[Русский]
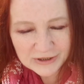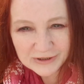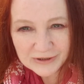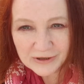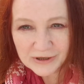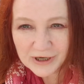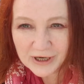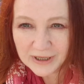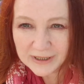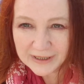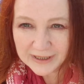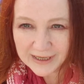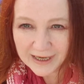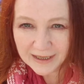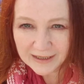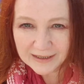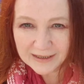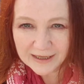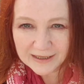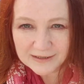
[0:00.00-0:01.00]
только ты
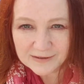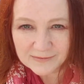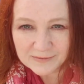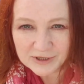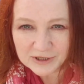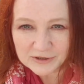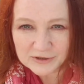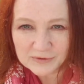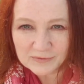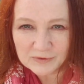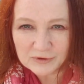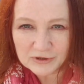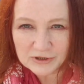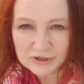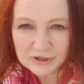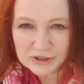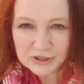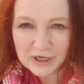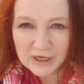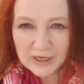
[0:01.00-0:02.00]
отдать мне
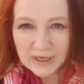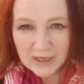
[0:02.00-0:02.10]
сможешь.